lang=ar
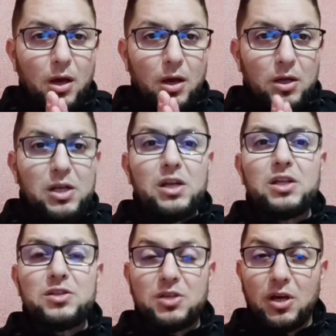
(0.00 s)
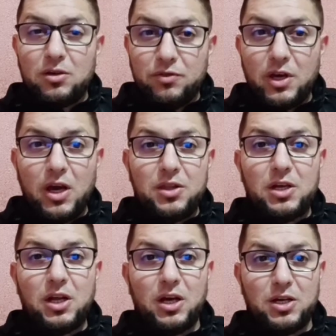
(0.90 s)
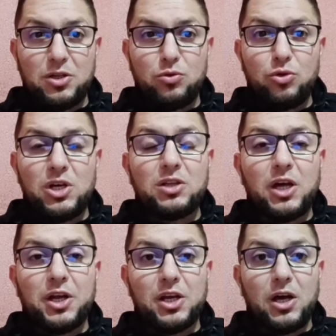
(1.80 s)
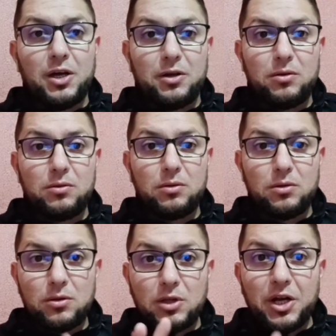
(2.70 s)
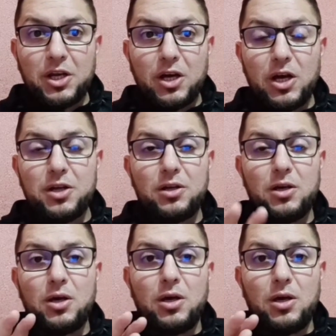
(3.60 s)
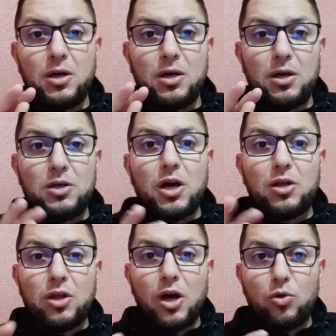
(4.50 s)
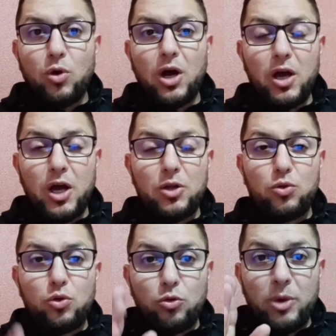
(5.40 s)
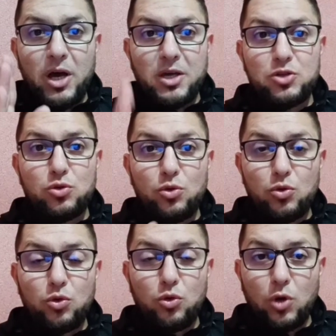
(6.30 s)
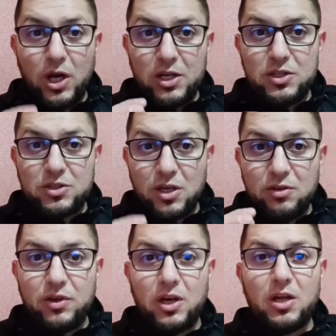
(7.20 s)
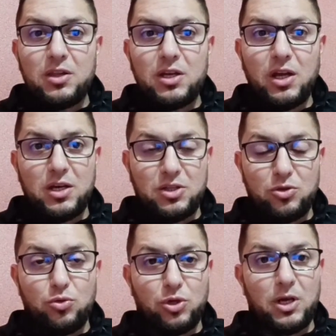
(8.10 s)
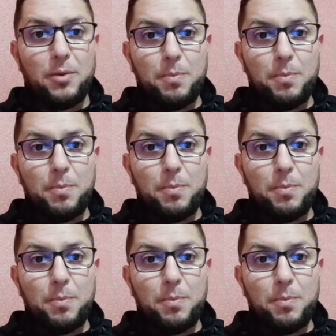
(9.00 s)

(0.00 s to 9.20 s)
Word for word: للإنسان في هذه الحياة الدنيا طريقان طريقان يختار أحدهما يسلكه الإنسان في هذه الحياة الدنيا